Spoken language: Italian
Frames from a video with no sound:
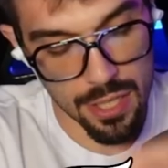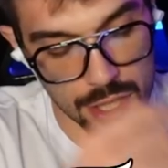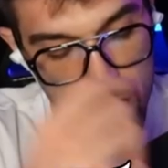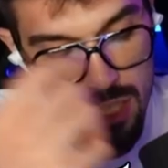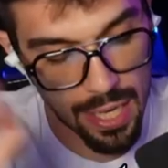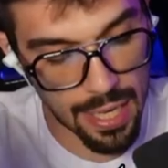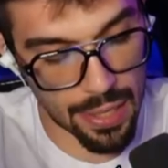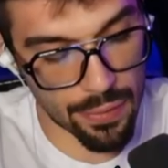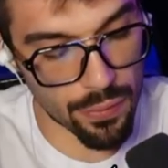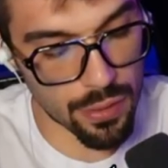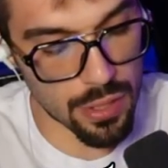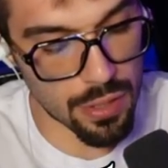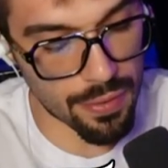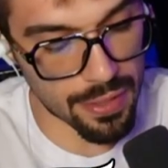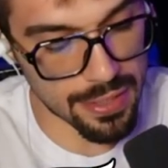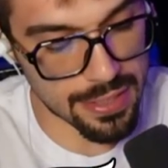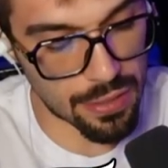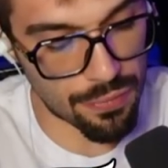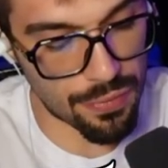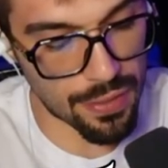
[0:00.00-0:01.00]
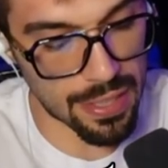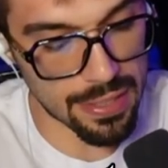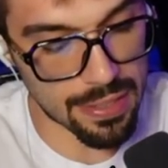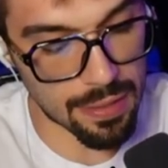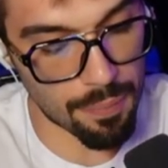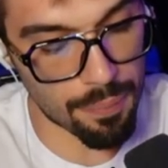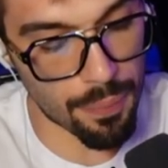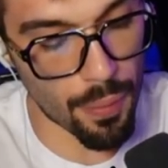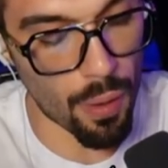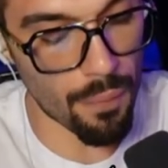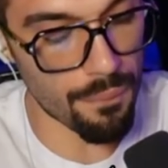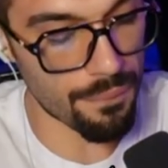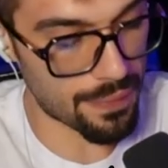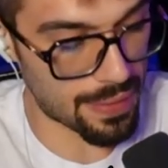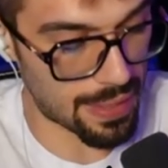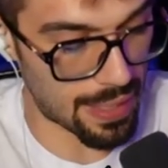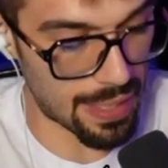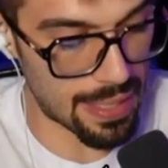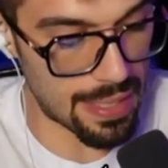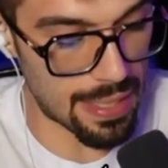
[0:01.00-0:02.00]
già l'hanno diversificata un po',
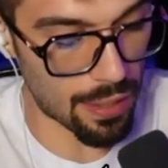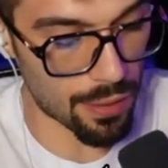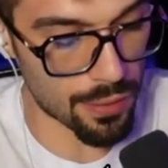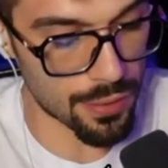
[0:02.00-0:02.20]
carina